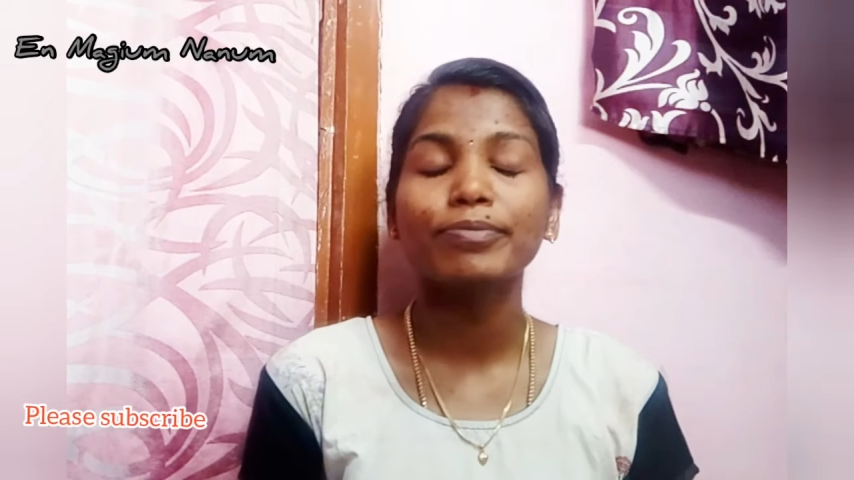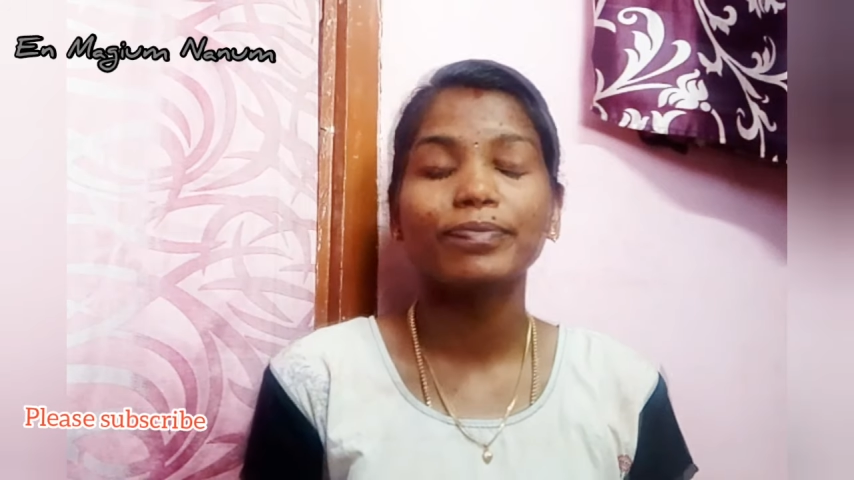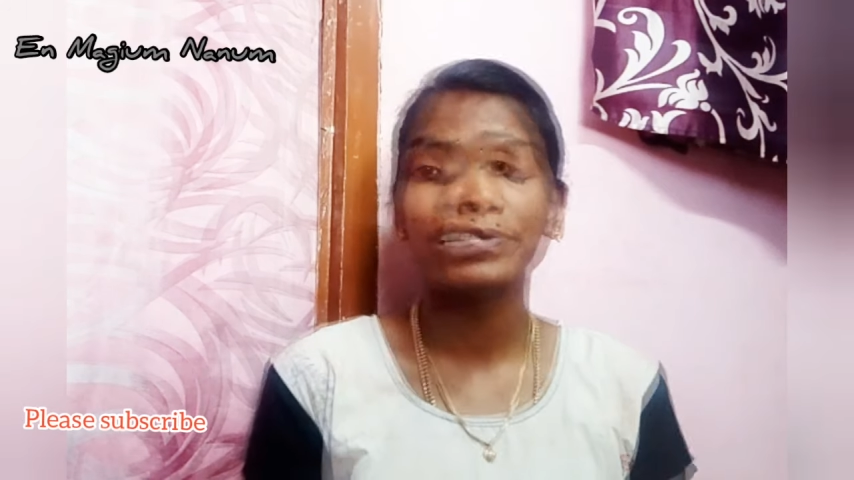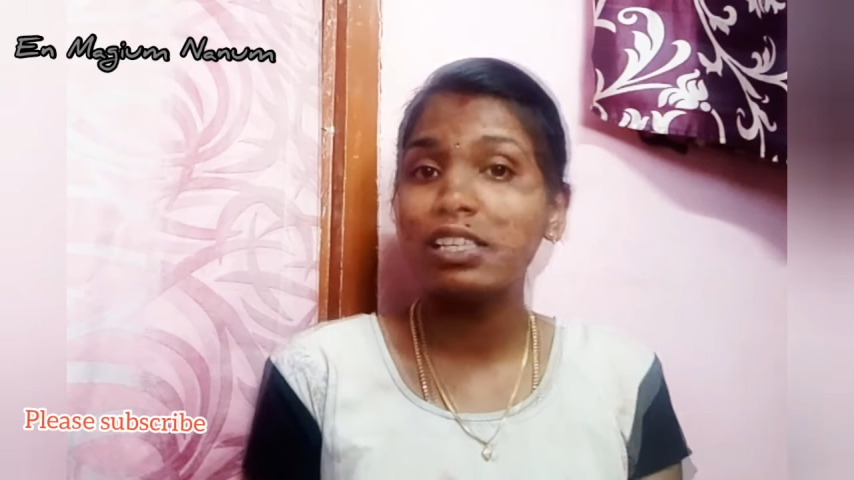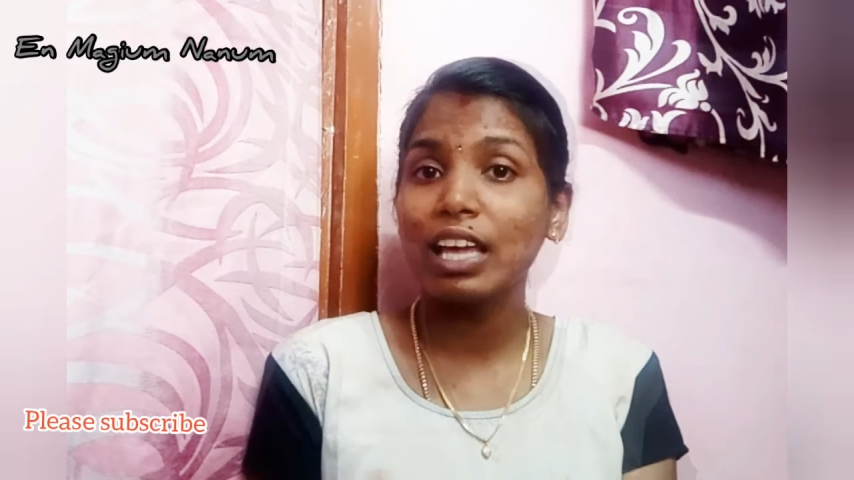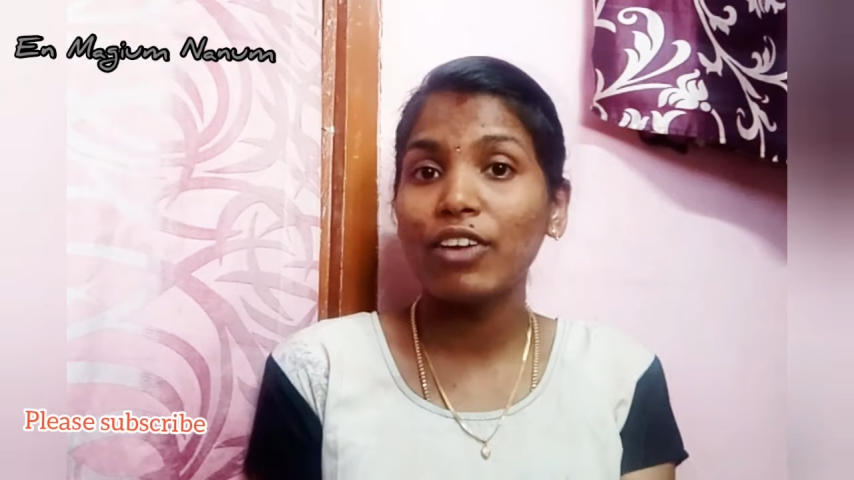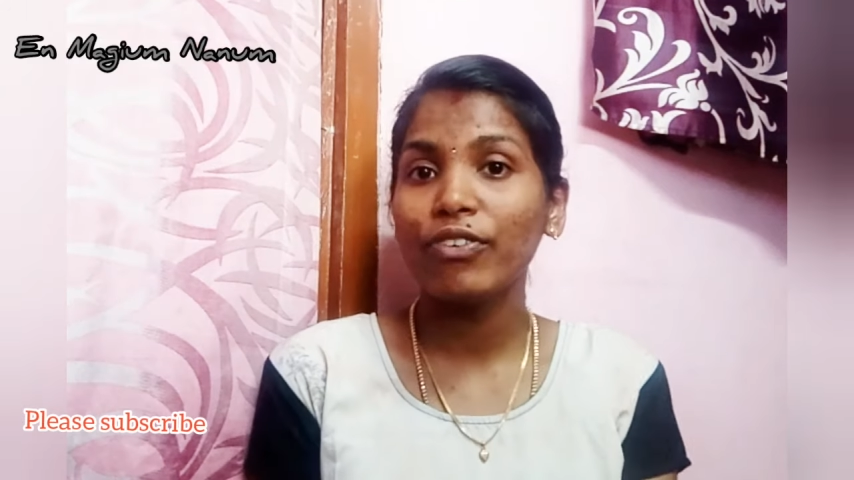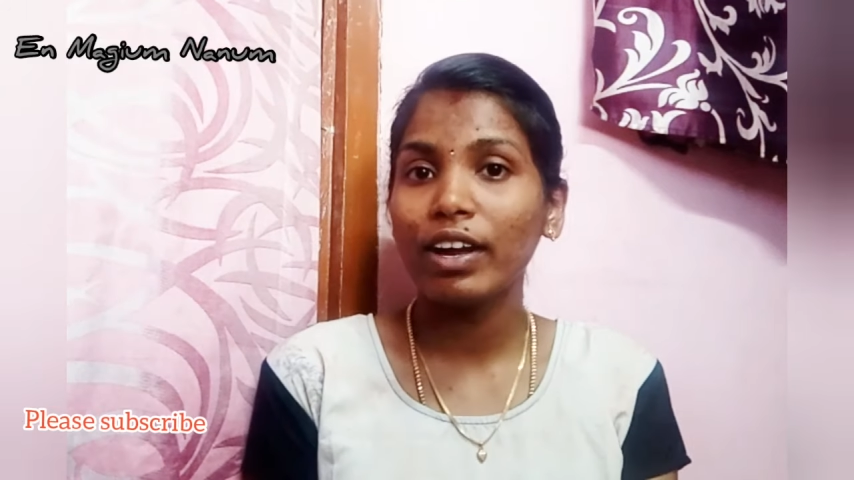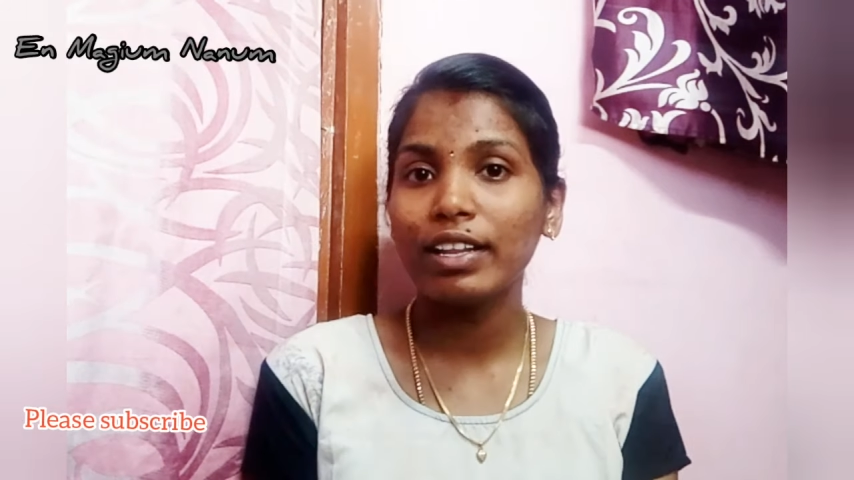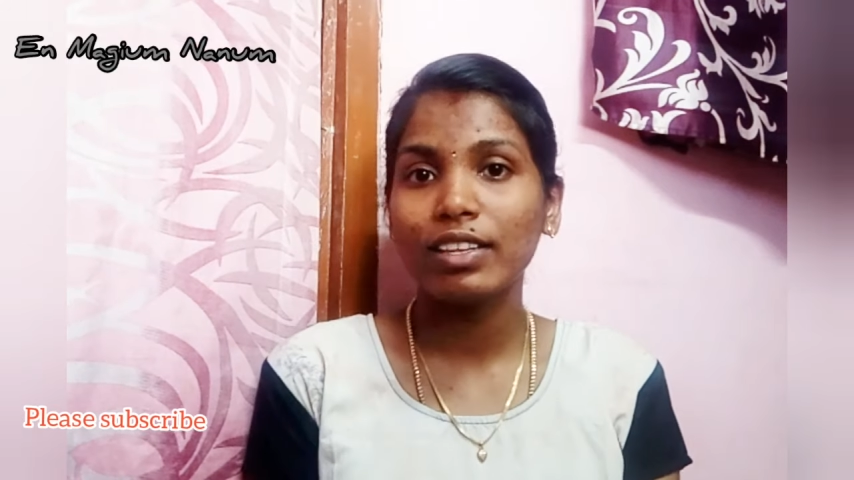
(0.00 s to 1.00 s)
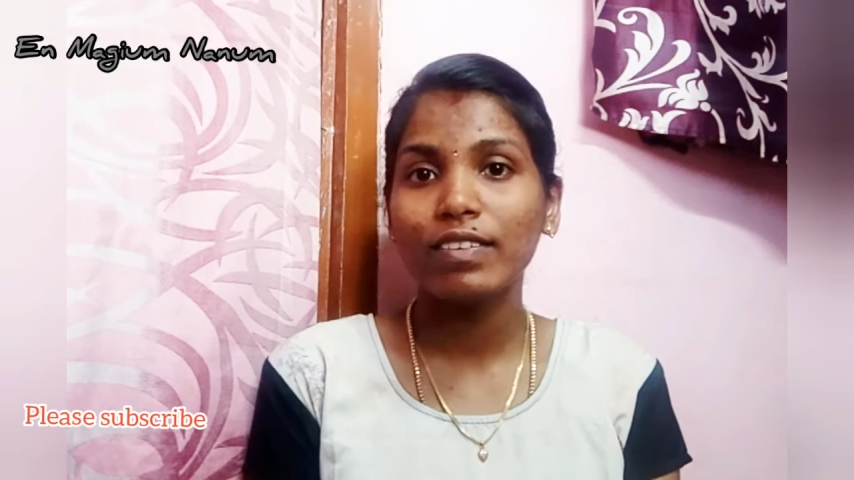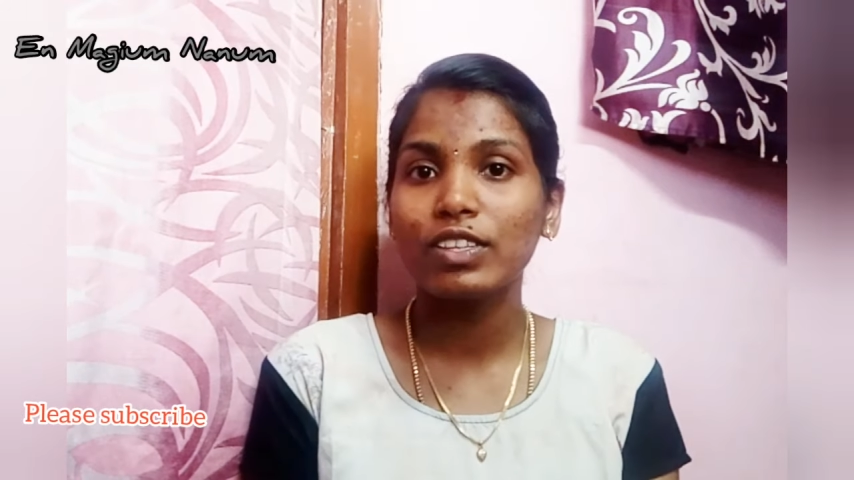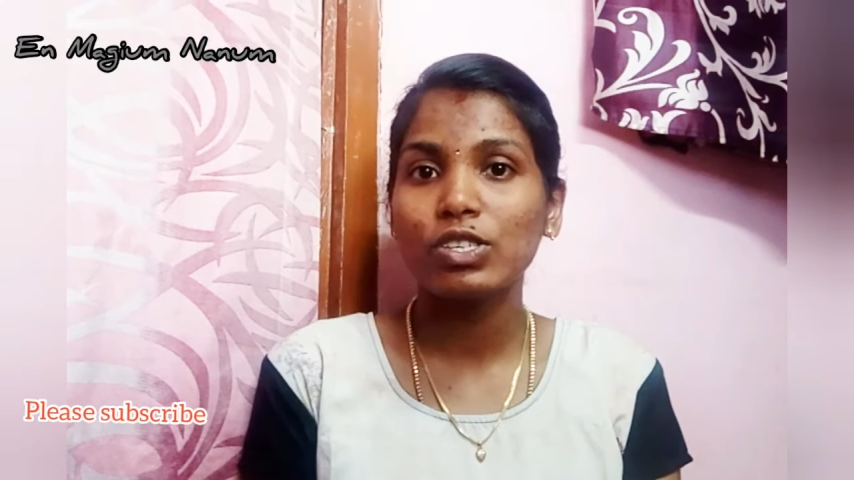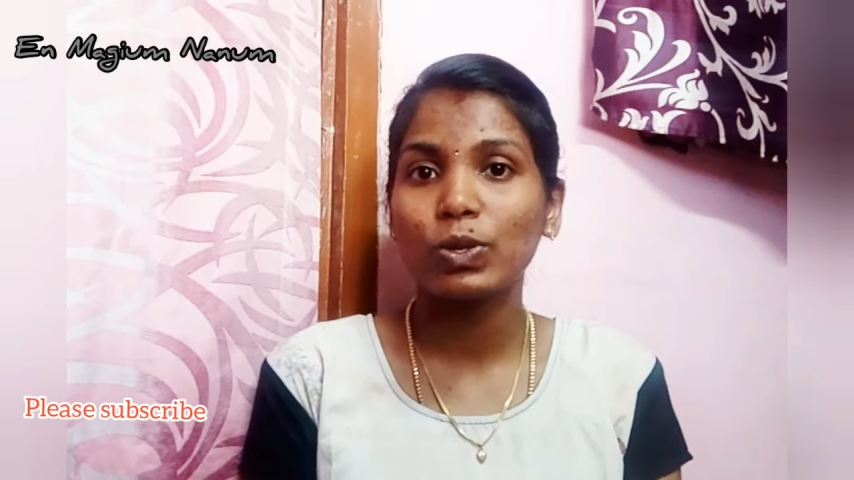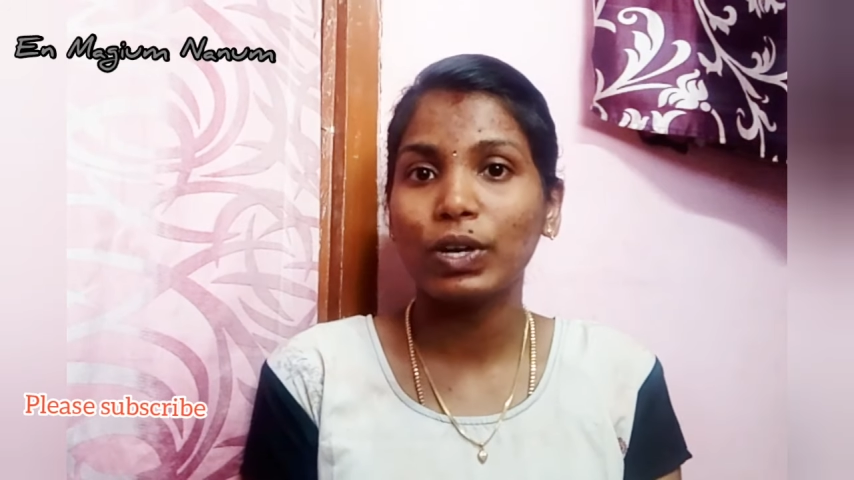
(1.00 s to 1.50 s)
ரொம்ப சேஃபானதுன்னு
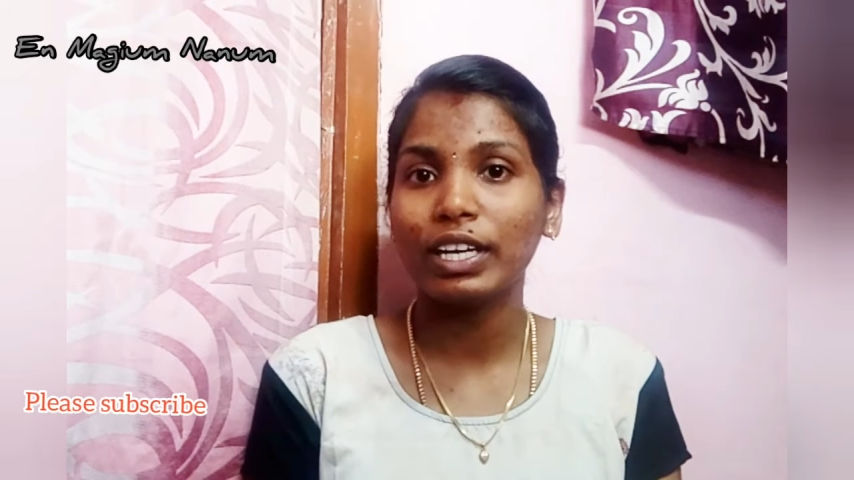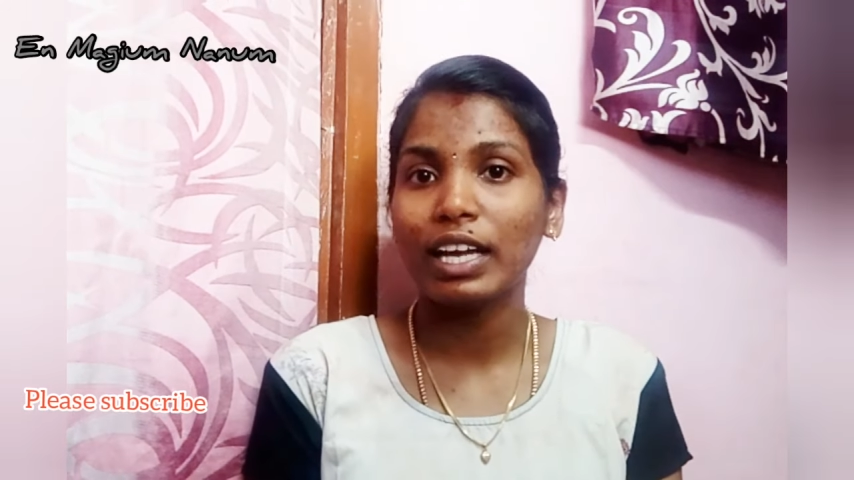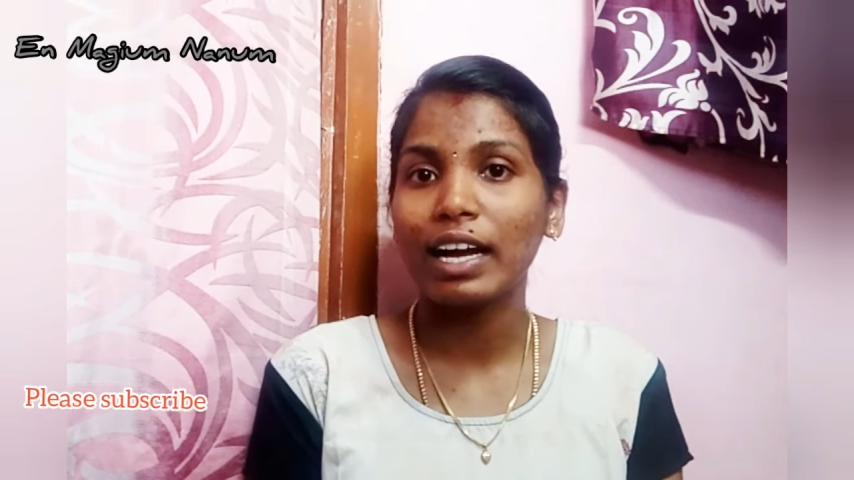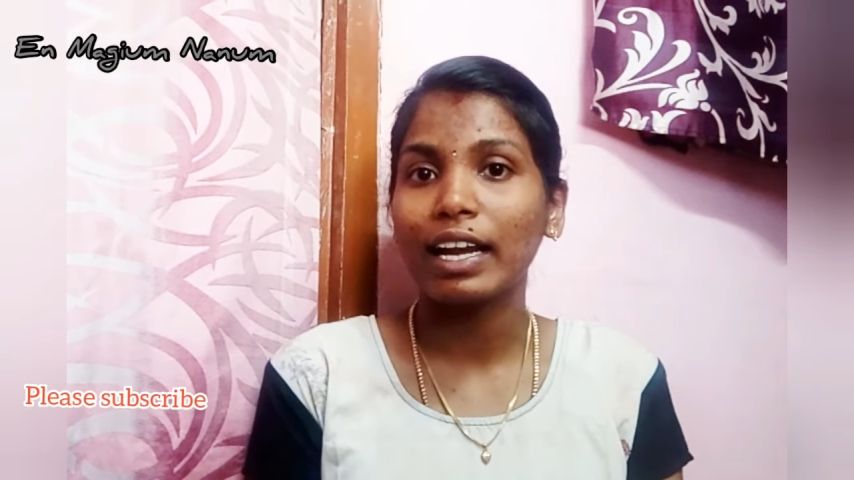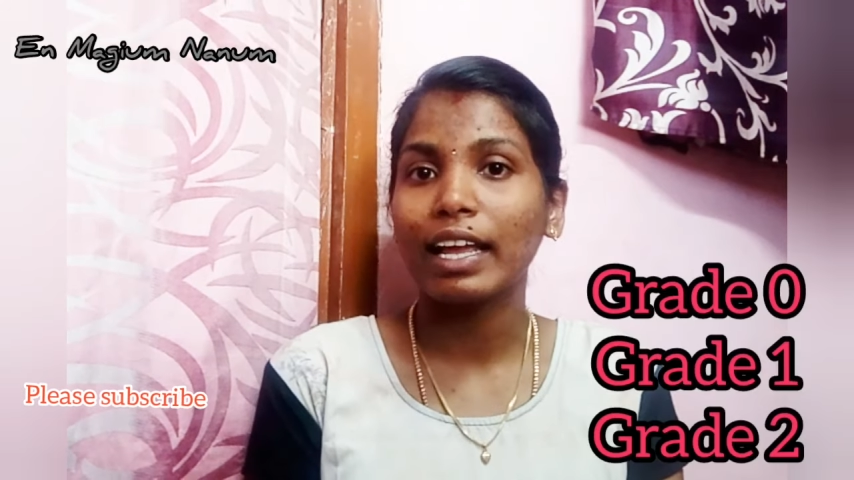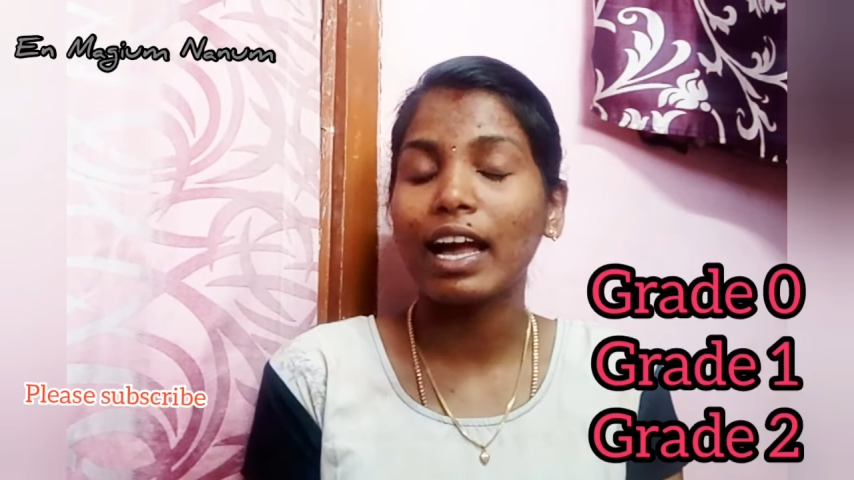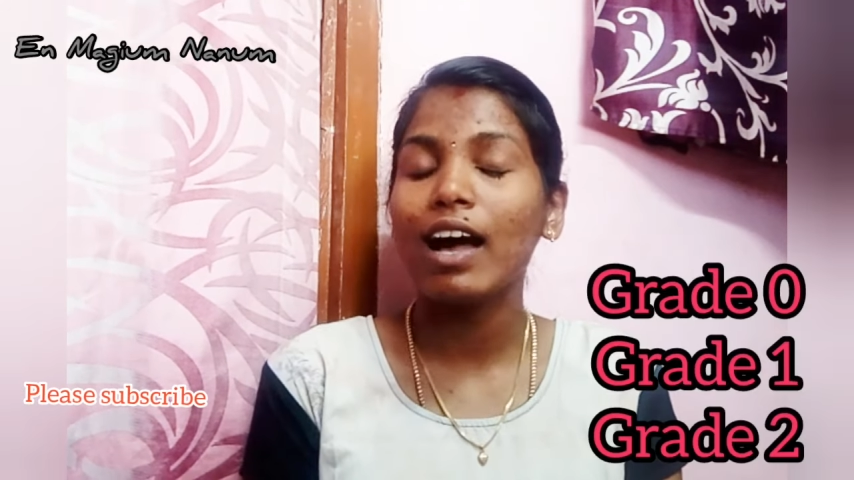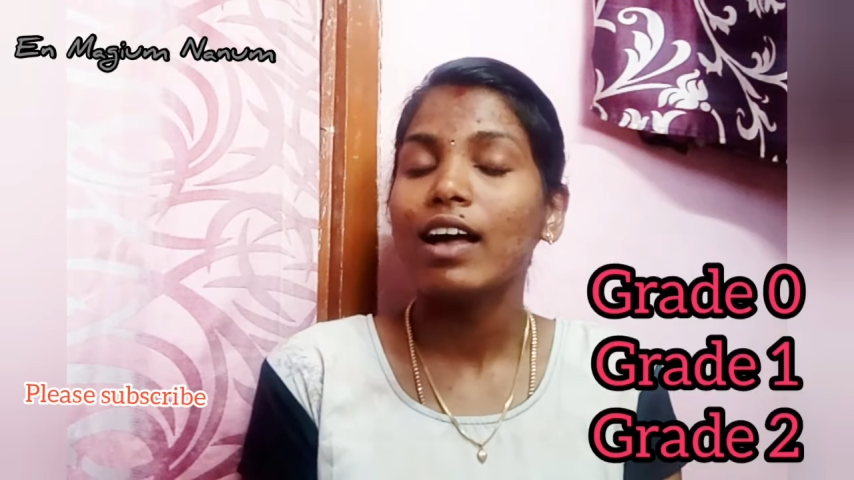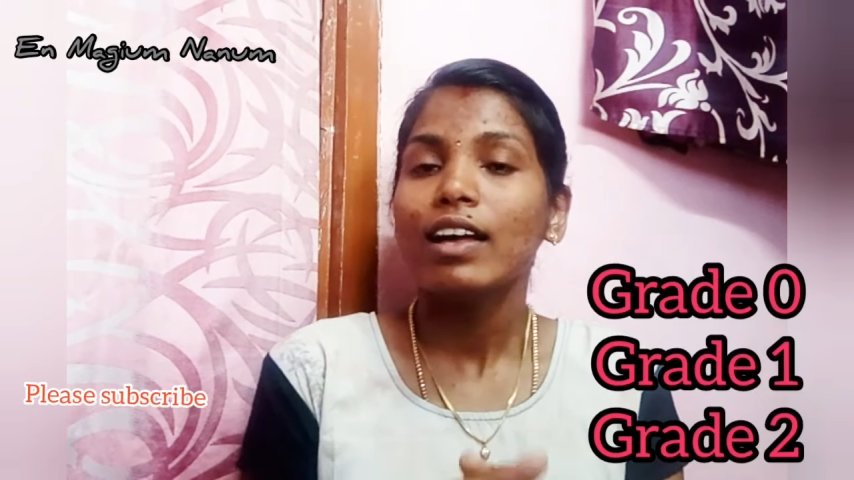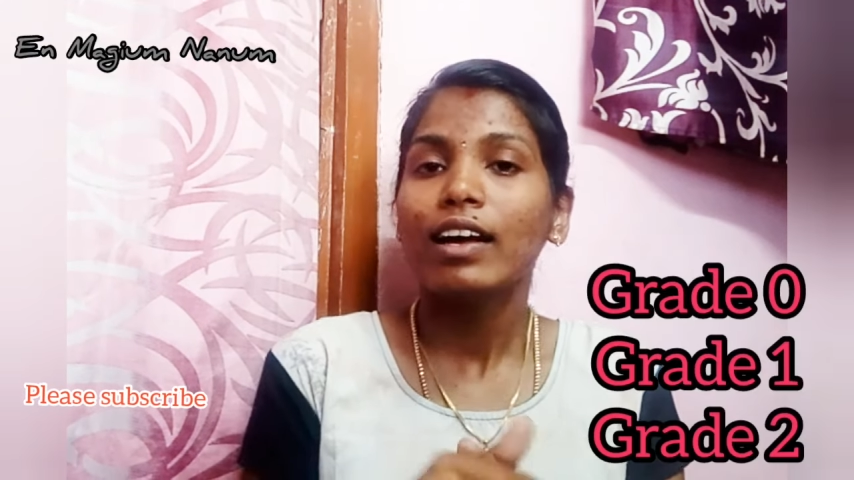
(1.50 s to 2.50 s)
வந்து சொல்லிட்டாங்க இல்லையா